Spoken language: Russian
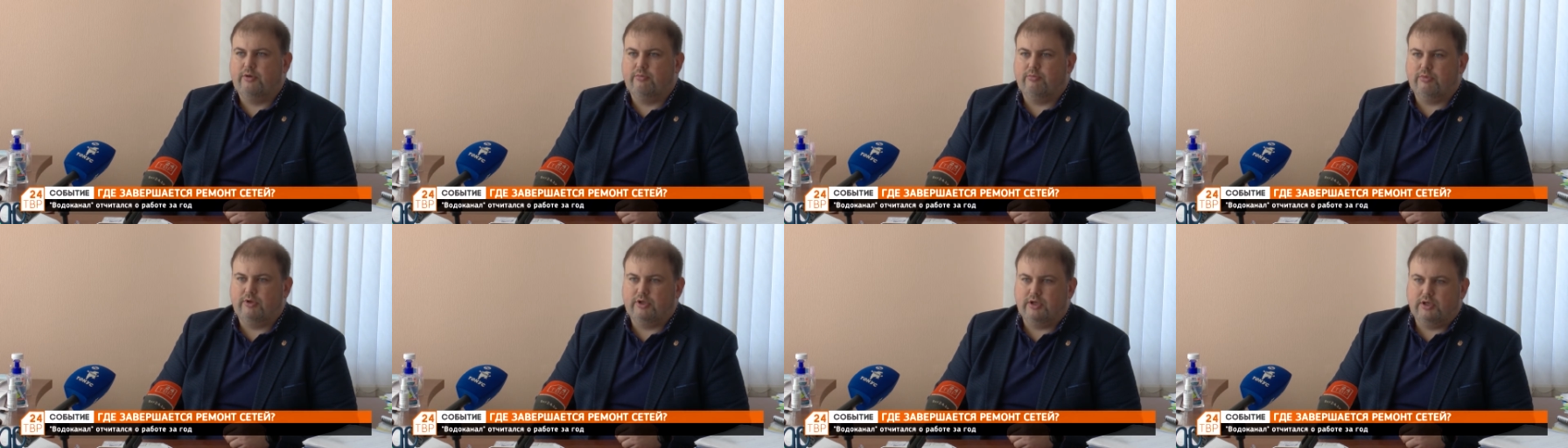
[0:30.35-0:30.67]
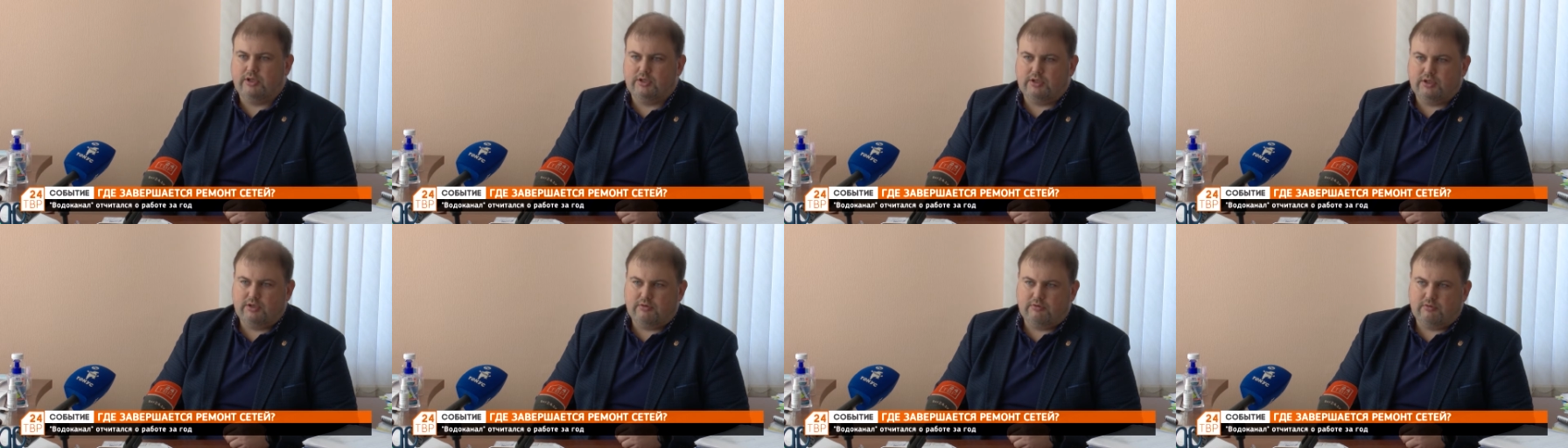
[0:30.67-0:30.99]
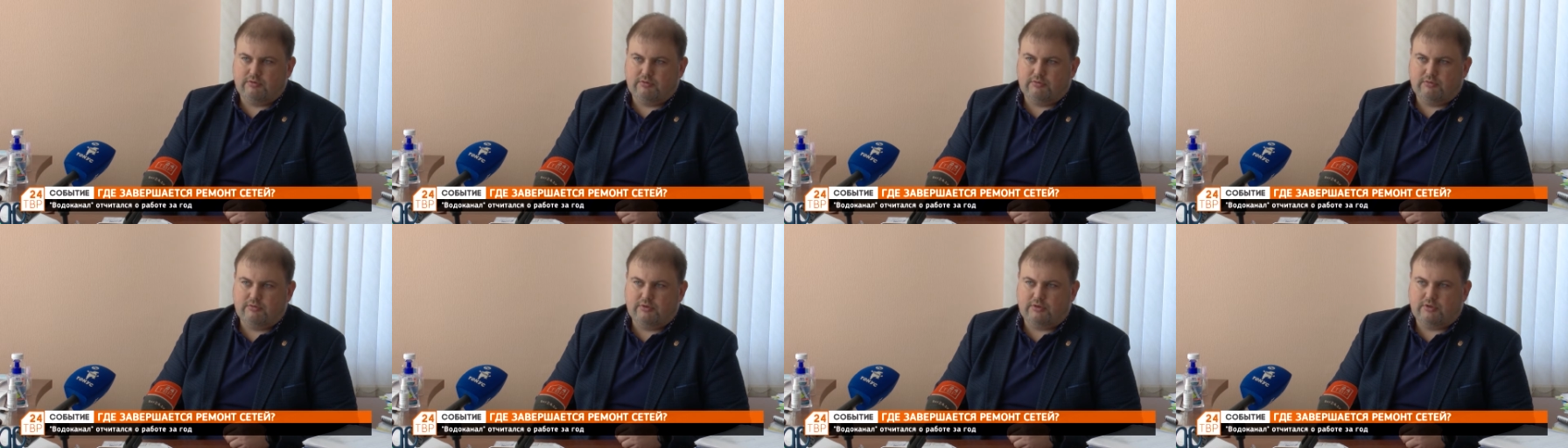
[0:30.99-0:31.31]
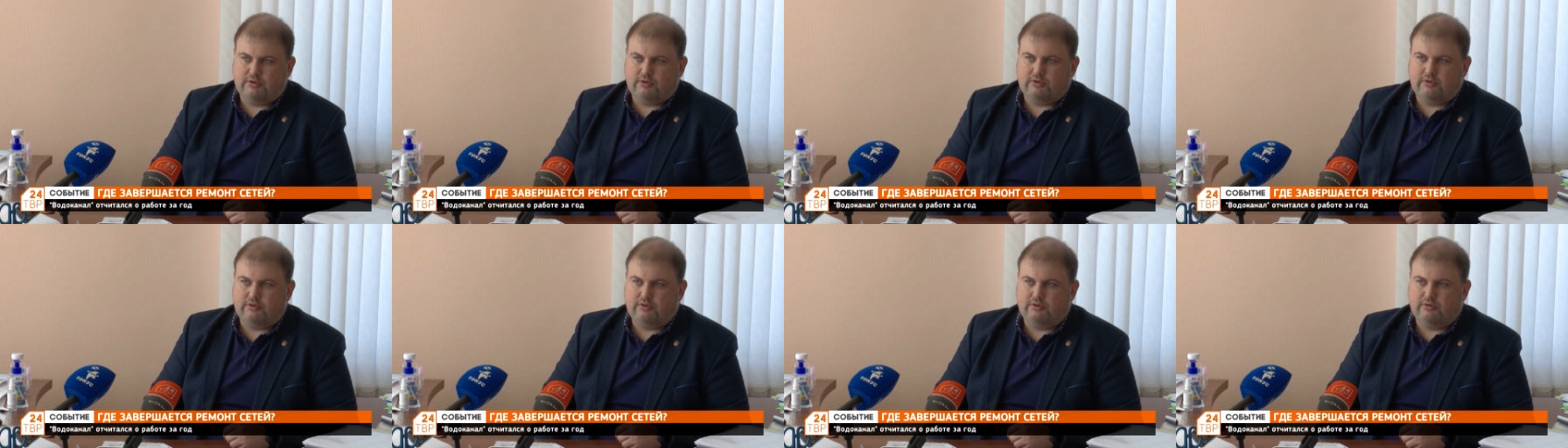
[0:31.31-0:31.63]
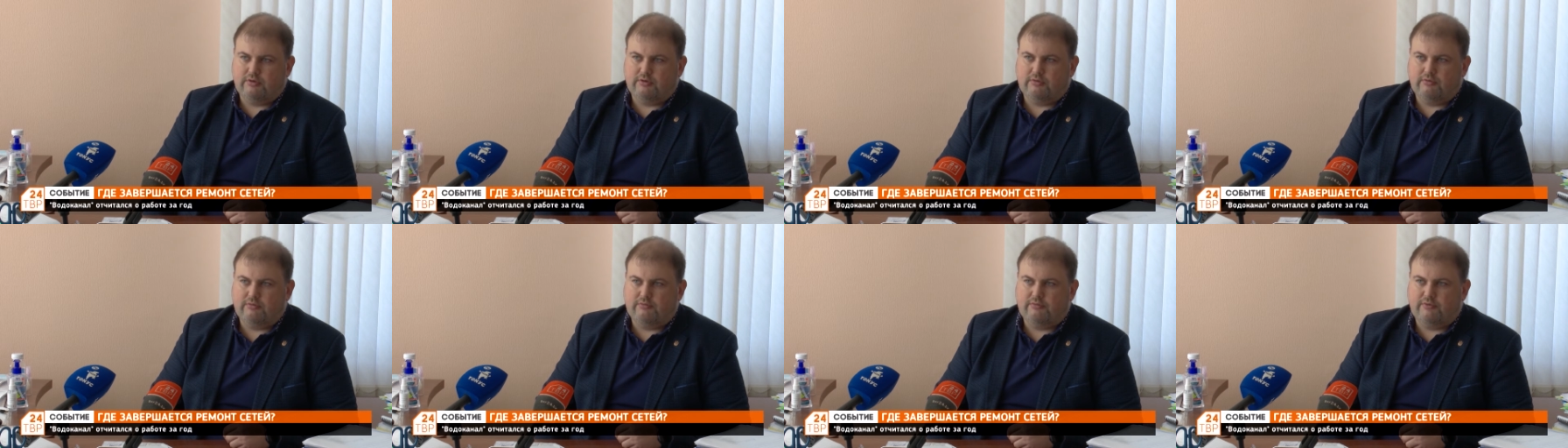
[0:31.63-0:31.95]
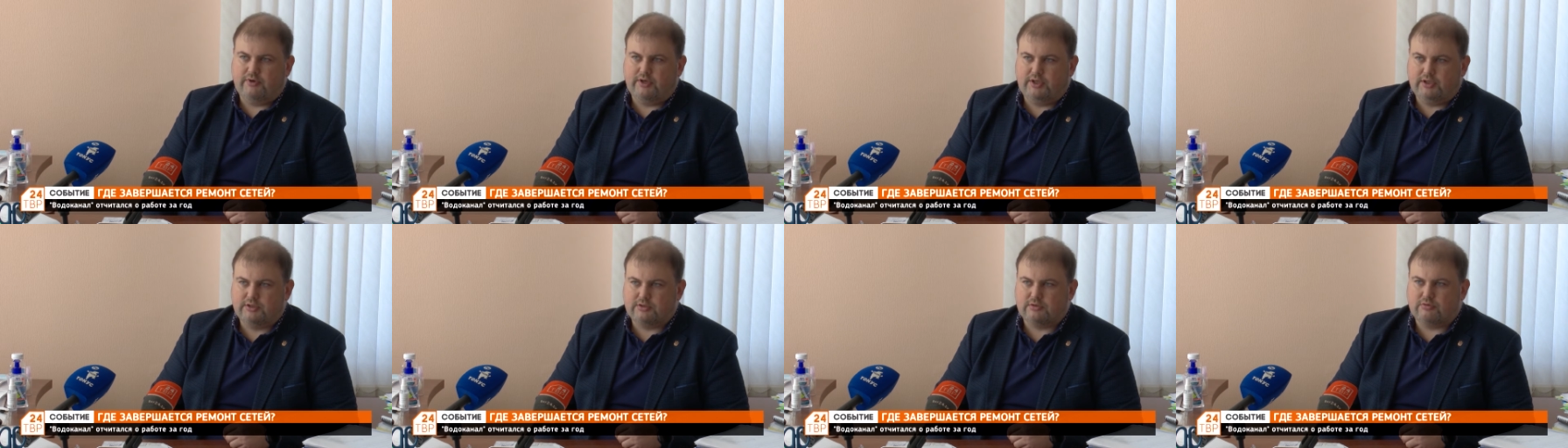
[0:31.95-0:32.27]
подготавливать э,
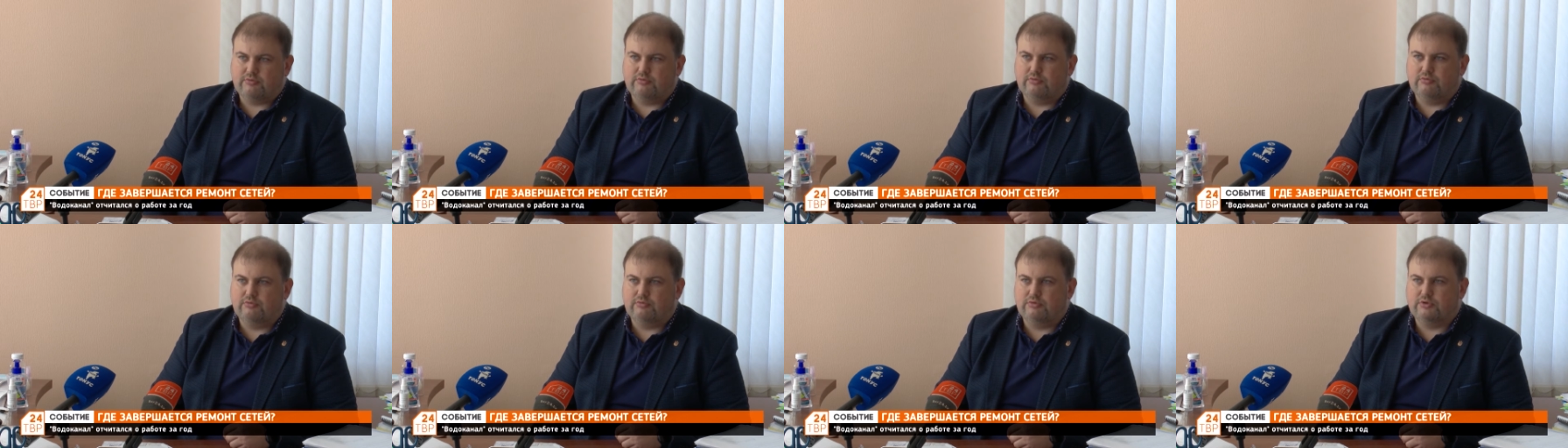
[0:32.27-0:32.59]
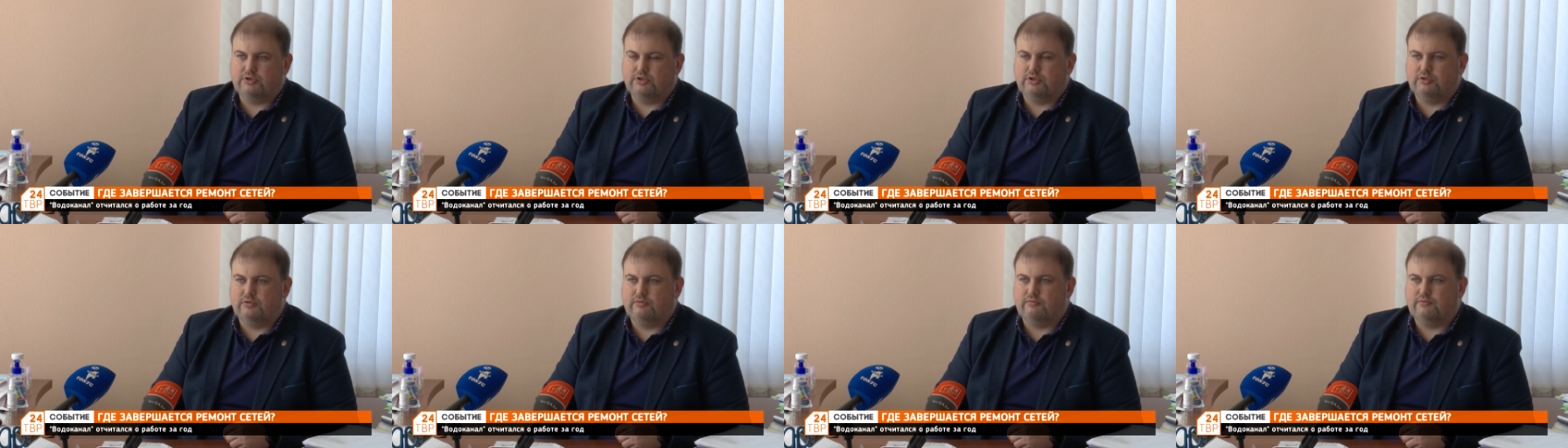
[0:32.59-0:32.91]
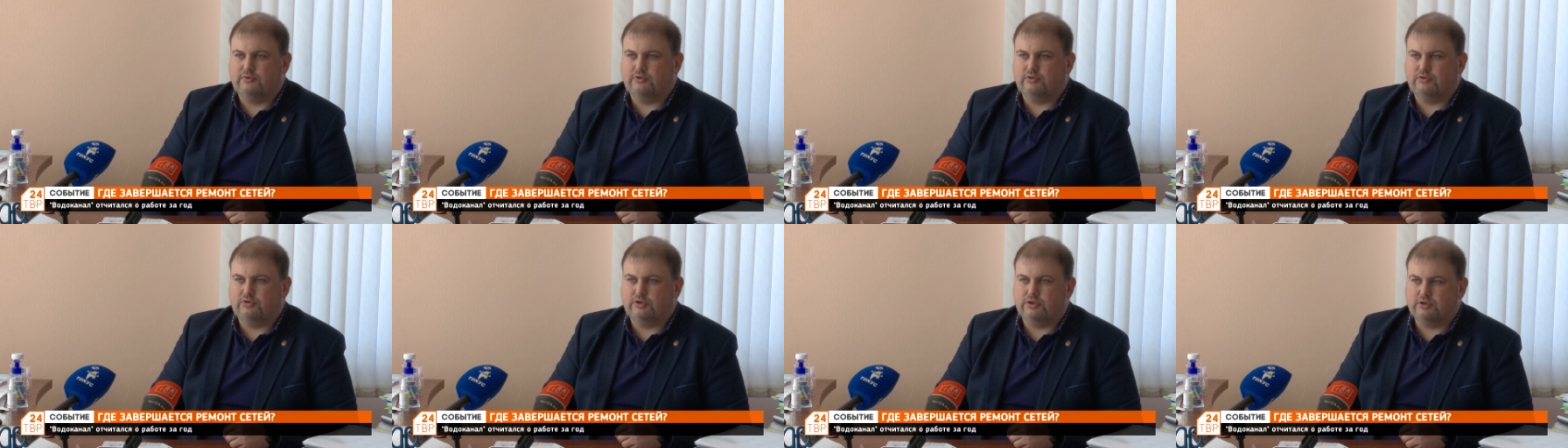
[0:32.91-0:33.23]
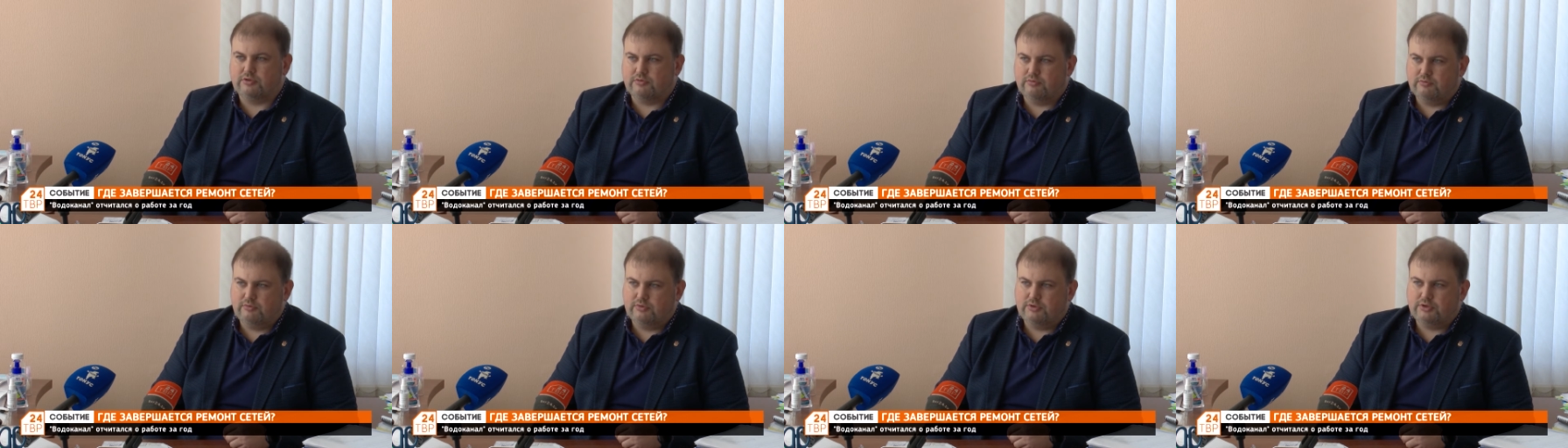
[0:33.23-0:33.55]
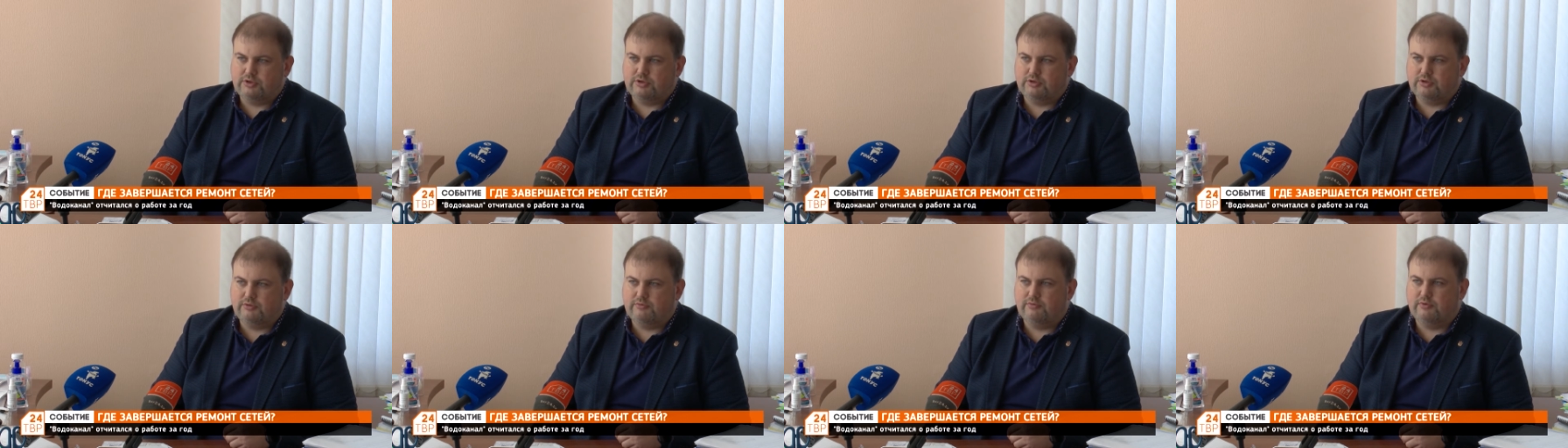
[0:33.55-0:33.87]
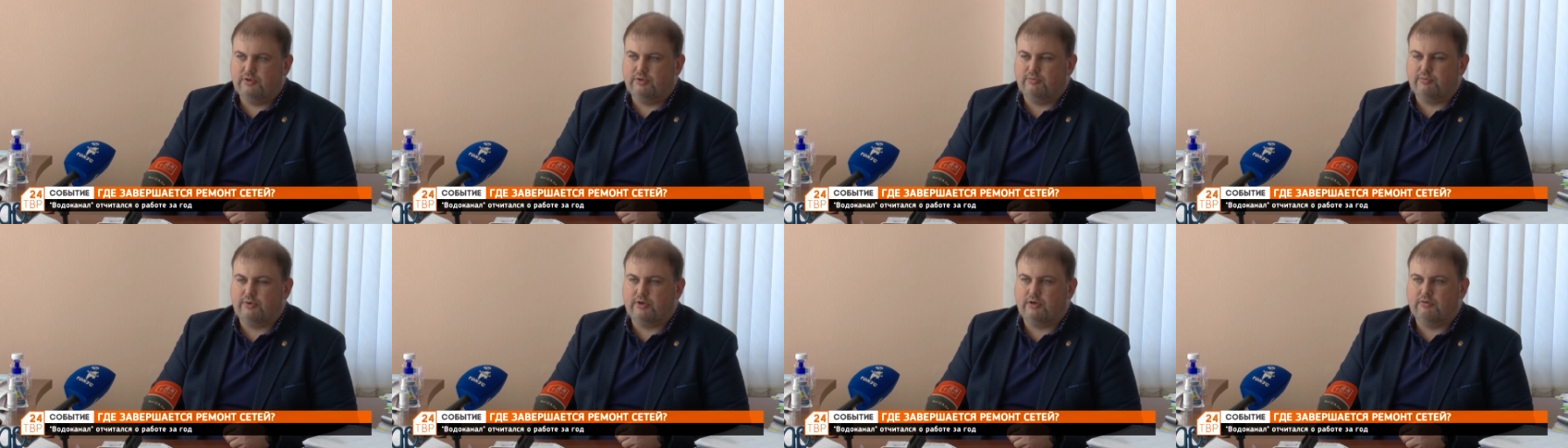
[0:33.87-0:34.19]
врезку уже в существующий
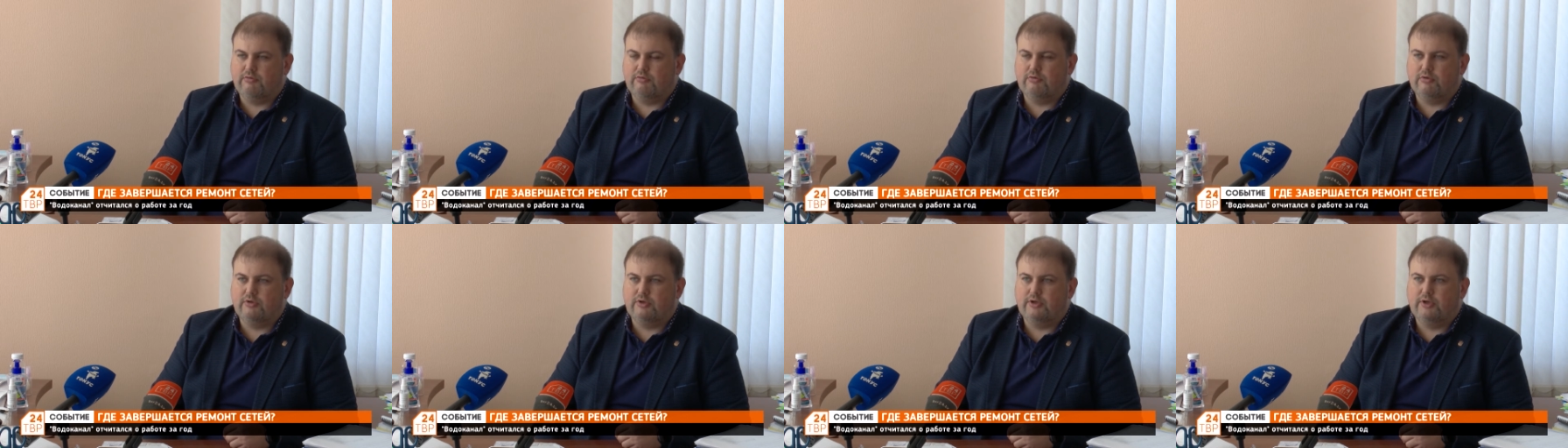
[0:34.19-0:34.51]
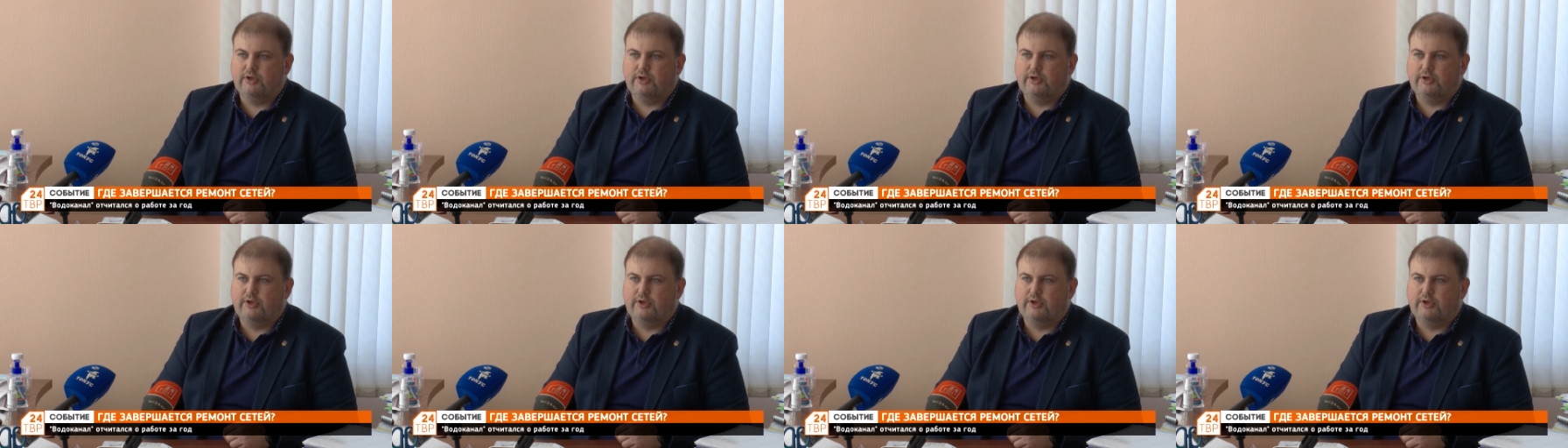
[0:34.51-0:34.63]
водопровод